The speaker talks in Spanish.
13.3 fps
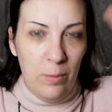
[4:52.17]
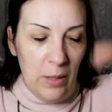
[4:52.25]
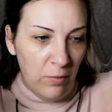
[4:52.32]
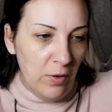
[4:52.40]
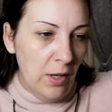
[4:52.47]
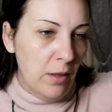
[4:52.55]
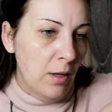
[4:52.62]
el
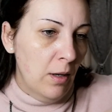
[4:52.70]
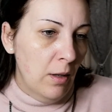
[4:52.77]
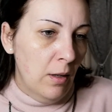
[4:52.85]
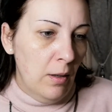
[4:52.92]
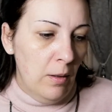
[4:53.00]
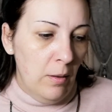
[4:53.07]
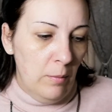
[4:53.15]
Black Friday,
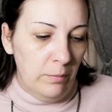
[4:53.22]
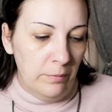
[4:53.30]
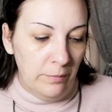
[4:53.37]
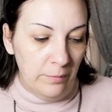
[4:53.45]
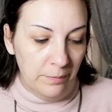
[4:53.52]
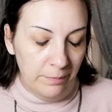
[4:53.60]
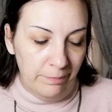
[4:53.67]

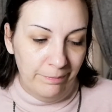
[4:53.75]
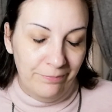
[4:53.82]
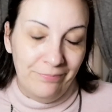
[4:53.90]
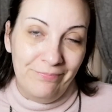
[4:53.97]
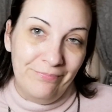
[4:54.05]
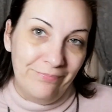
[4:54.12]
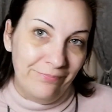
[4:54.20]
mm,